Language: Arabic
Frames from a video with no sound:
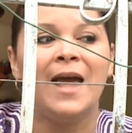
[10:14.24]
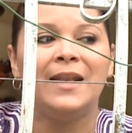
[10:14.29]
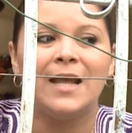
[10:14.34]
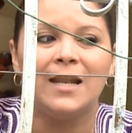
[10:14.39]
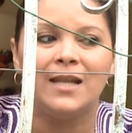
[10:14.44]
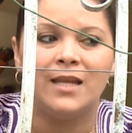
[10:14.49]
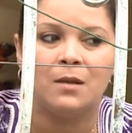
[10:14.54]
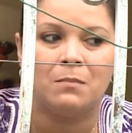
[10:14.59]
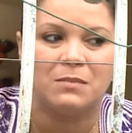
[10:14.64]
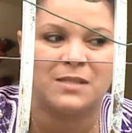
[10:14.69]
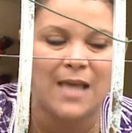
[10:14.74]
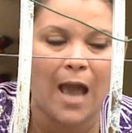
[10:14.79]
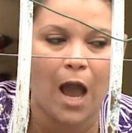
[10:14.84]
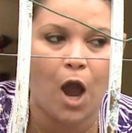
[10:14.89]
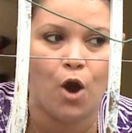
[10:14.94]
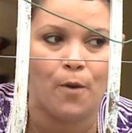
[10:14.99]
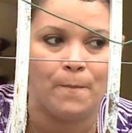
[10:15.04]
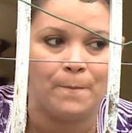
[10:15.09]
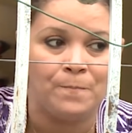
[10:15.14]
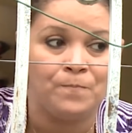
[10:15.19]
انا اللي
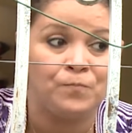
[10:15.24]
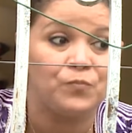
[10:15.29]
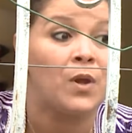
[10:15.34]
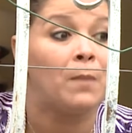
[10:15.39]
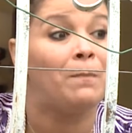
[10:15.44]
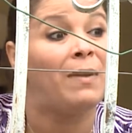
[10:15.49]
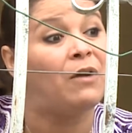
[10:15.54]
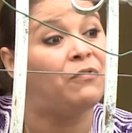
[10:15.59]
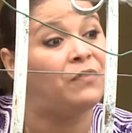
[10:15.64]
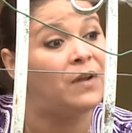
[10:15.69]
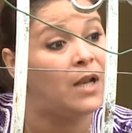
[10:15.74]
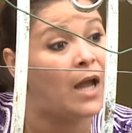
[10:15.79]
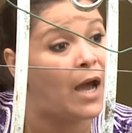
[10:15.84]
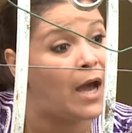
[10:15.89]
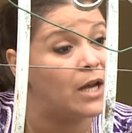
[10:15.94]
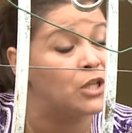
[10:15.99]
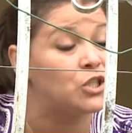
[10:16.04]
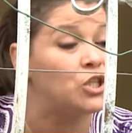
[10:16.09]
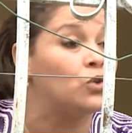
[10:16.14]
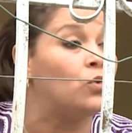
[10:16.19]
نمسحهم باه في
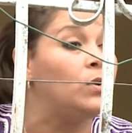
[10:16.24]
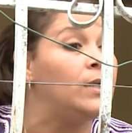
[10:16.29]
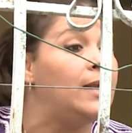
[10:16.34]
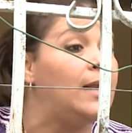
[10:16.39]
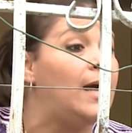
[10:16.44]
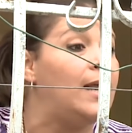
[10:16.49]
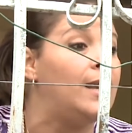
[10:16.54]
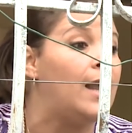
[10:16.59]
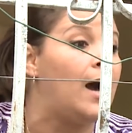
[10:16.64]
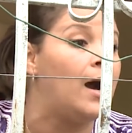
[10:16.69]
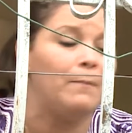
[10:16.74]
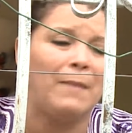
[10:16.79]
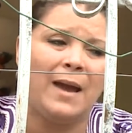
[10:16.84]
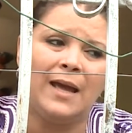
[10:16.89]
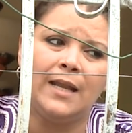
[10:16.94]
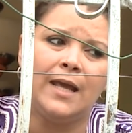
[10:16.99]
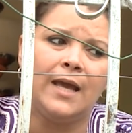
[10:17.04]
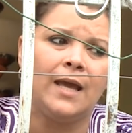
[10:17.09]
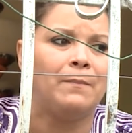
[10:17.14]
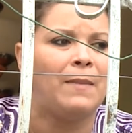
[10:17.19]
الاخر تجي تقولي لا لا ما
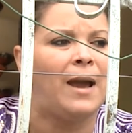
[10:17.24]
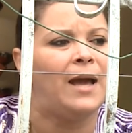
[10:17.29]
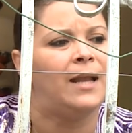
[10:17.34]
عليه ما